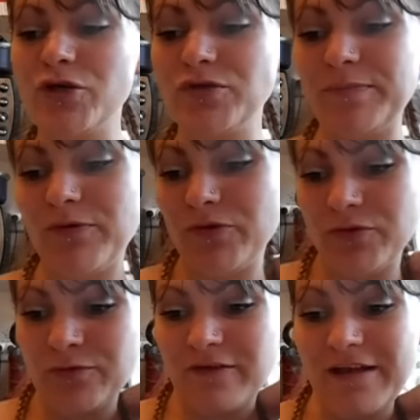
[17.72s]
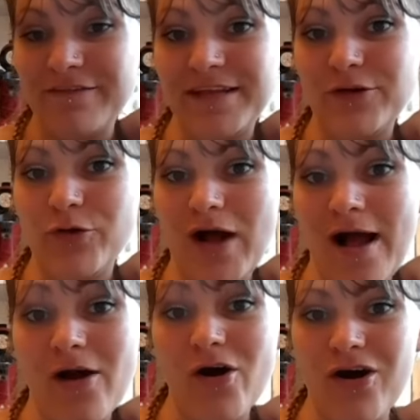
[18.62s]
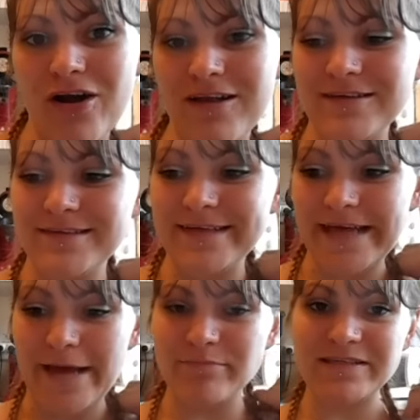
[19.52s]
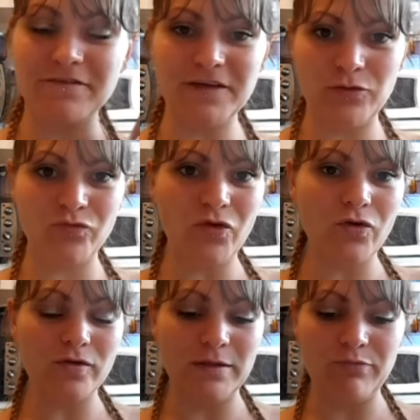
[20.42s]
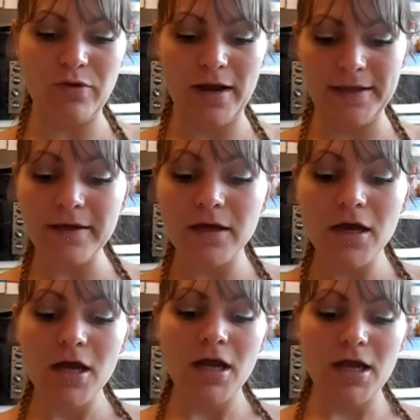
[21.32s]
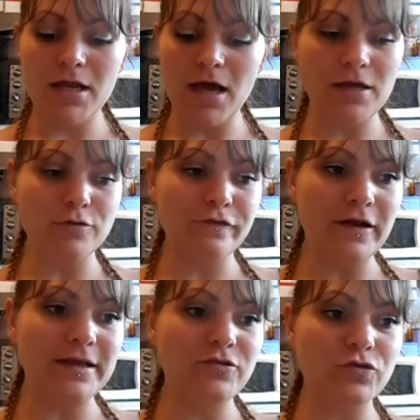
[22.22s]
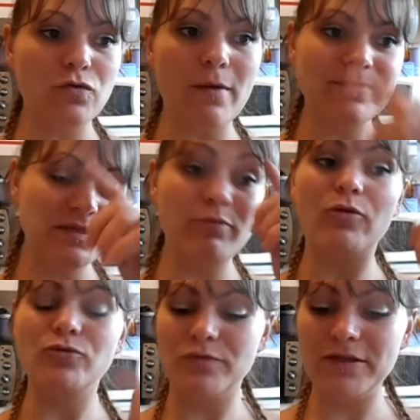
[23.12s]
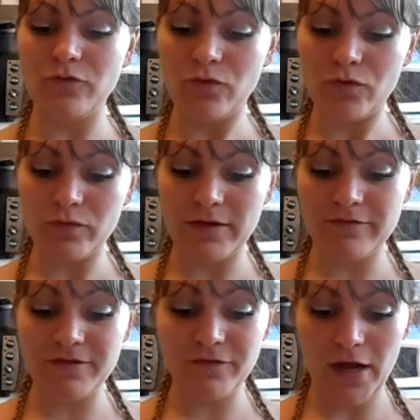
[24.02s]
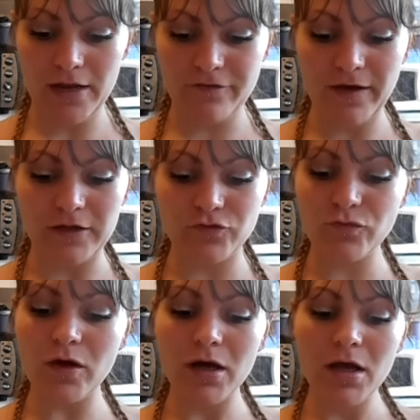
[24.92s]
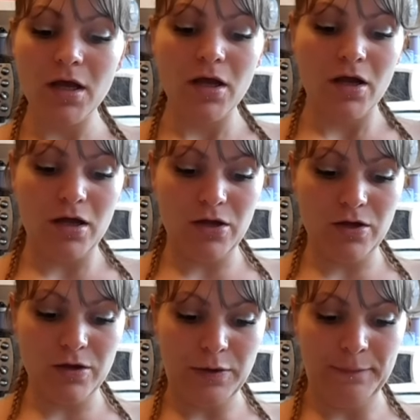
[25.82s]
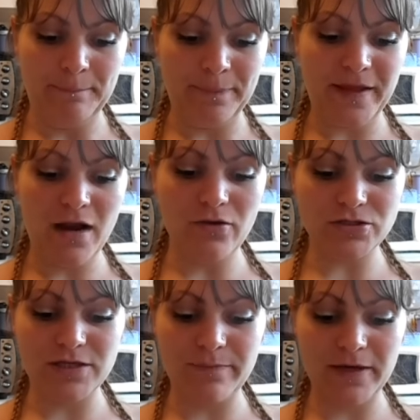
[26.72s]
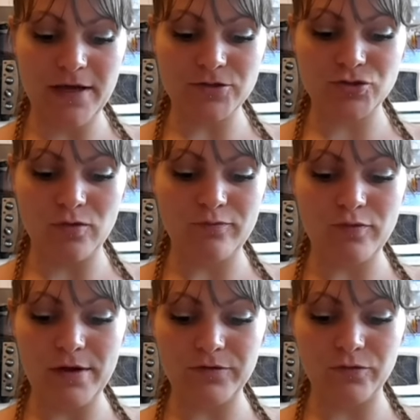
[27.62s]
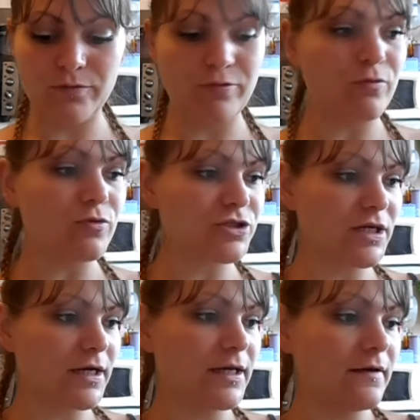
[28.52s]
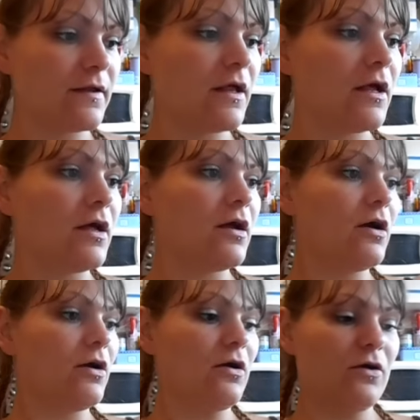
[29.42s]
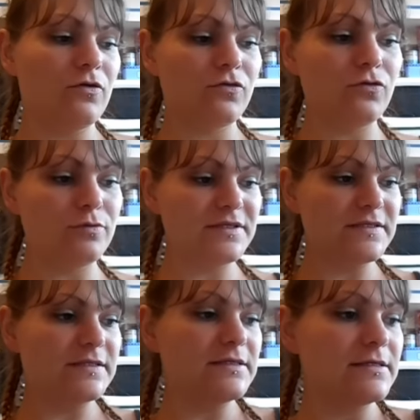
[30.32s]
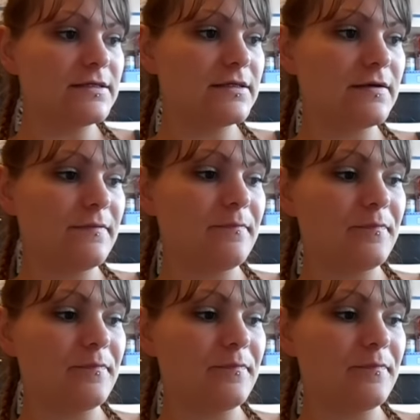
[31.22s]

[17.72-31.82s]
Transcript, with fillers: aujourd'hui pour une nouvelle vidéo, un haul DM, ça fait longtemps qu'on n'est plus allé et là il nous fallait 2-3 petits produits donc on est vite fait aller faire un tour. Euh, alors j'ai pris un shampoing donc pour mon chéri, euh, celui-ci,